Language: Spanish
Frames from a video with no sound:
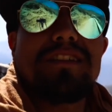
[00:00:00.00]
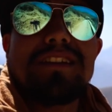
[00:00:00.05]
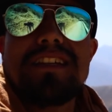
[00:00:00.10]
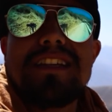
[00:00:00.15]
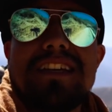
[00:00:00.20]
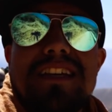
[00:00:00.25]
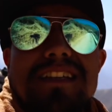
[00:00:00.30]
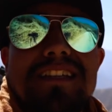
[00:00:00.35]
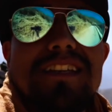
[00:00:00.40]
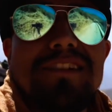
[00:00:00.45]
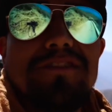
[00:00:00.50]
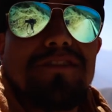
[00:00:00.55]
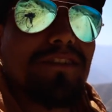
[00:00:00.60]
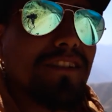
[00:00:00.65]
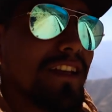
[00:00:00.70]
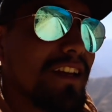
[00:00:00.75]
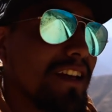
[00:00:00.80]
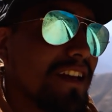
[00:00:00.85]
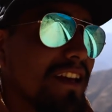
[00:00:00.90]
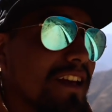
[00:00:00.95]
Así que
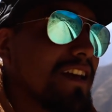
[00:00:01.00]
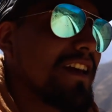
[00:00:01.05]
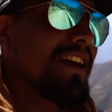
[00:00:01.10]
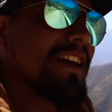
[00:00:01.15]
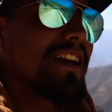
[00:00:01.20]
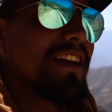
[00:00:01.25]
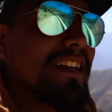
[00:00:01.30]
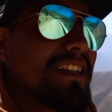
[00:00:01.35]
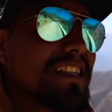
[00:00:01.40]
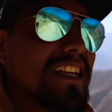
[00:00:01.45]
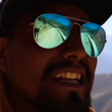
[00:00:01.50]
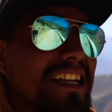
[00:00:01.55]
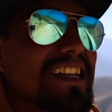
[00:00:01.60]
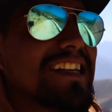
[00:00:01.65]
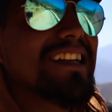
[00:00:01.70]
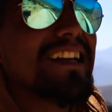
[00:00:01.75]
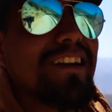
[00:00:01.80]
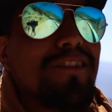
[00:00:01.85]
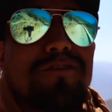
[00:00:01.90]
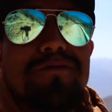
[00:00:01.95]
chicos, se
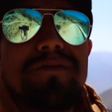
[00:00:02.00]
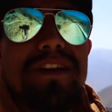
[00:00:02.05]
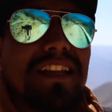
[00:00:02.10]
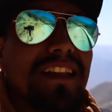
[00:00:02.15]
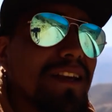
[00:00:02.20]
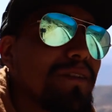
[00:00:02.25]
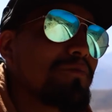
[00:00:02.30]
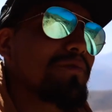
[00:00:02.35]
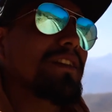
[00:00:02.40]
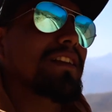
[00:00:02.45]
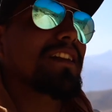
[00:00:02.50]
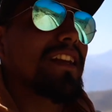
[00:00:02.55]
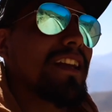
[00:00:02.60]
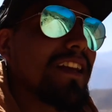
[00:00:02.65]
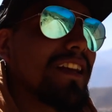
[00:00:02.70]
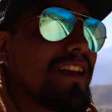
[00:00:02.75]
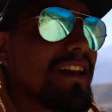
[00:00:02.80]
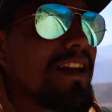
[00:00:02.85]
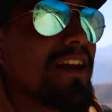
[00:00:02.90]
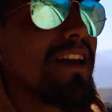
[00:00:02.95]
les recomienda pues
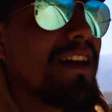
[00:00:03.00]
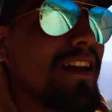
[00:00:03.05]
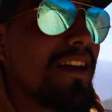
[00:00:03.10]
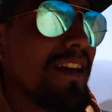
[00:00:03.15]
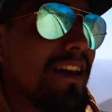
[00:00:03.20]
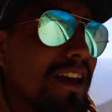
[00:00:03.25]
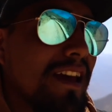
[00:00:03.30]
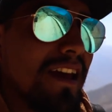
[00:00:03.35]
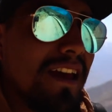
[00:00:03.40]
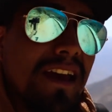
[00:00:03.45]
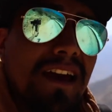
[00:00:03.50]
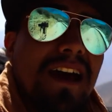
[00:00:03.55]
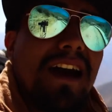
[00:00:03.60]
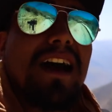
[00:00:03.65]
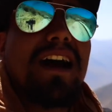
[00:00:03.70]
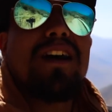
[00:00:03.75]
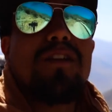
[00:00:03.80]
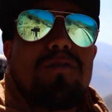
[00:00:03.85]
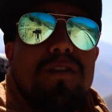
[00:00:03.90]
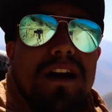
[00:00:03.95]
traer
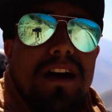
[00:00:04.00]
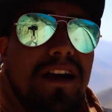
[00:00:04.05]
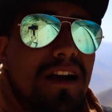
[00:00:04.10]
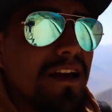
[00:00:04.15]
agua